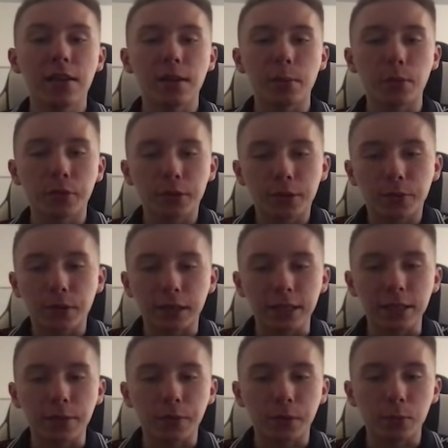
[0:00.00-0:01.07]
Wir haben auf jeden Fall
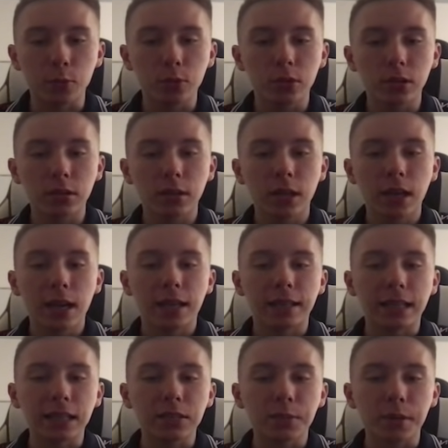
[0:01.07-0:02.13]
hier vermutet,
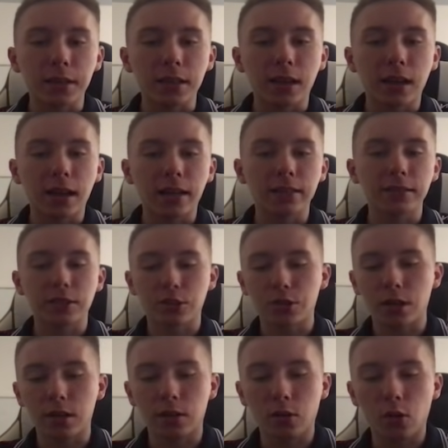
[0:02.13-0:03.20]
dass wir hier an dieser
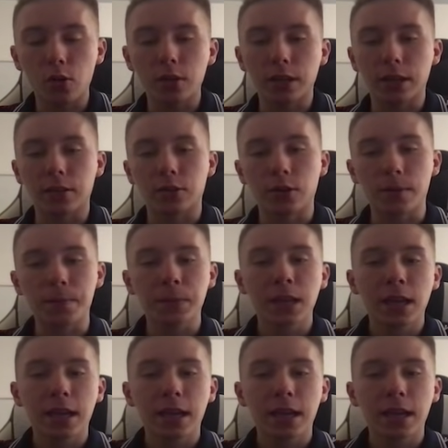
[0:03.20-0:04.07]
Stelle long gehen können.